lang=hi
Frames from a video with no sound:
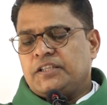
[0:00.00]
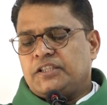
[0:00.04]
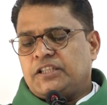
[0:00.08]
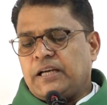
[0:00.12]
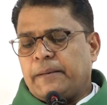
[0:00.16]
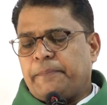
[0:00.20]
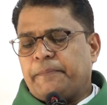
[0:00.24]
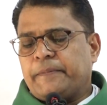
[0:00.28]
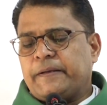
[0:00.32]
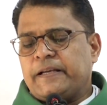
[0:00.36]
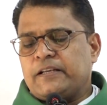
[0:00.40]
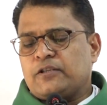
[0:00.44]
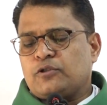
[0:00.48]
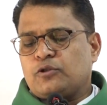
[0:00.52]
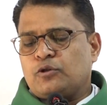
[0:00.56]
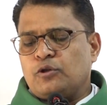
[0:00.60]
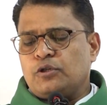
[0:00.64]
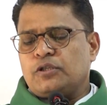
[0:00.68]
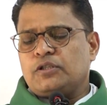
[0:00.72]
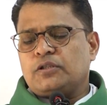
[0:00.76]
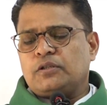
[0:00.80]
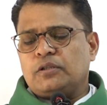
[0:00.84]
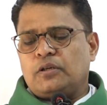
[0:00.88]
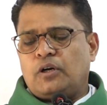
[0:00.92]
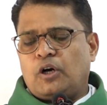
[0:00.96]
जबकि
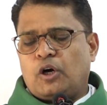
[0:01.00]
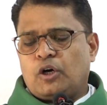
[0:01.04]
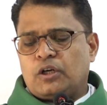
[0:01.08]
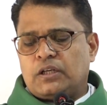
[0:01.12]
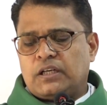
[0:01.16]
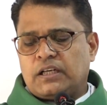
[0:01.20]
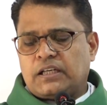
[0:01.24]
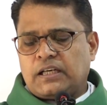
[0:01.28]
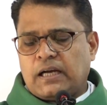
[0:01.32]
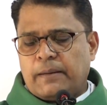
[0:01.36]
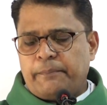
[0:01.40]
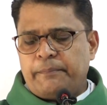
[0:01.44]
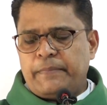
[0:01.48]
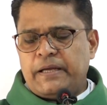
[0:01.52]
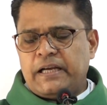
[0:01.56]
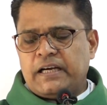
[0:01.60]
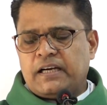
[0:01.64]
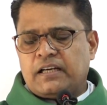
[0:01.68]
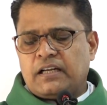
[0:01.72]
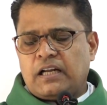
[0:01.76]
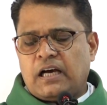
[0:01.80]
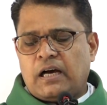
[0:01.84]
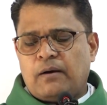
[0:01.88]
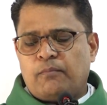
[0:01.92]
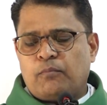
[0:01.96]
सुस्त और नकम्मे
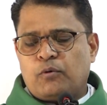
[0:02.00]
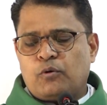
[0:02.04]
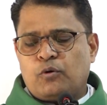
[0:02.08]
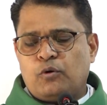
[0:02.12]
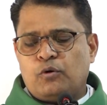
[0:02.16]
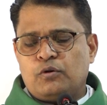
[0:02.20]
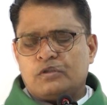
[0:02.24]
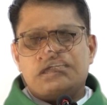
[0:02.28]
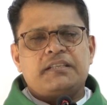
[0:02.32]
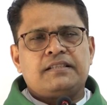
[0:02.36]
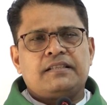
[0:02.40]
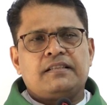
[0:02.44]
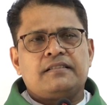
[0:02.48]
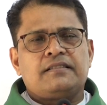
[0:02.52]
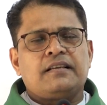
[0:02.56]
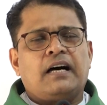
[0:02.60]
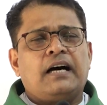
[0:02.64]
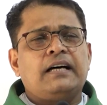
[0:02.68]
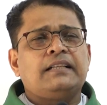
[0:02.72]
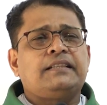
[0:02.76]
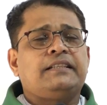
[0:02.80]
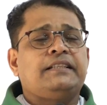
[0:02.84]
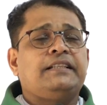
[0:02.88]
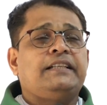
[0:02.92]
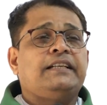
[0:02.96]
गुलाम को सजा
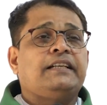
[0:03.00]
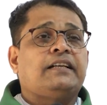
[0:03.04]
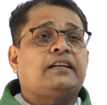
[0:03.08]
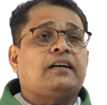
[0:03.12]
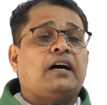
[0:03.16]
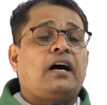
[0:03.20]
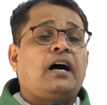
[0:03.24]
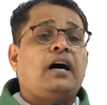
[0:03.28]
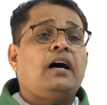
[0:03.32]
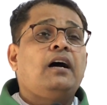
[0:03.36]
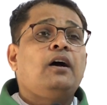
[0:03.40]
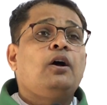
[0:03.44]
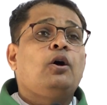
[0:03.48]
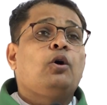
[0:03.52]
देने का